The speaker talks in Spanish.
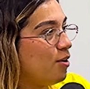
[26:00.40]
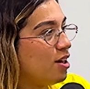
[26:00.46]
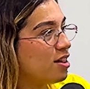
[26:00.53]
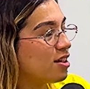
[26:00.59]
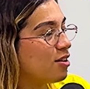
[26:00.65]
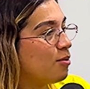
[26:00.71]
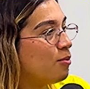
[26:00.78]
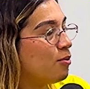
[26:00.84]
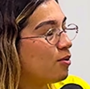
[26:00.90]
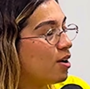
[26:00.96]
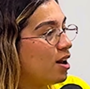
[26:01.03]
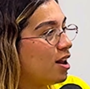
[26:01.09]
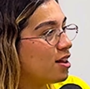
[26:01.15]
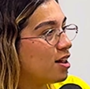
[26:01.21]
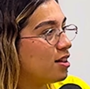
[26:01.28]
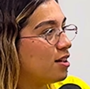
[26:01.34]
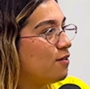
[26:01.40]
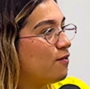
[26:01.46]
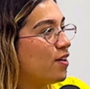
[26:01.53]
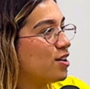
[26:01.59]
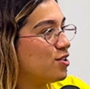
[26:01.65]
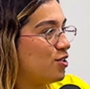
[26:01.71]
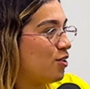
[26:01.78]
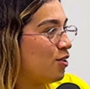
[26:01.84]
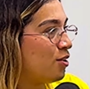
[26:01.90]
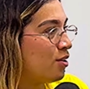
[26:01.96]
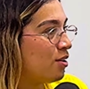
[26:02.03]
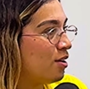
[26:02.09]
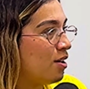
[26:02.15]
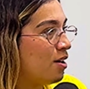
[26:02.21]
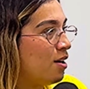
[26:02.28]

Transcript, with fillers: es como que la satisfacción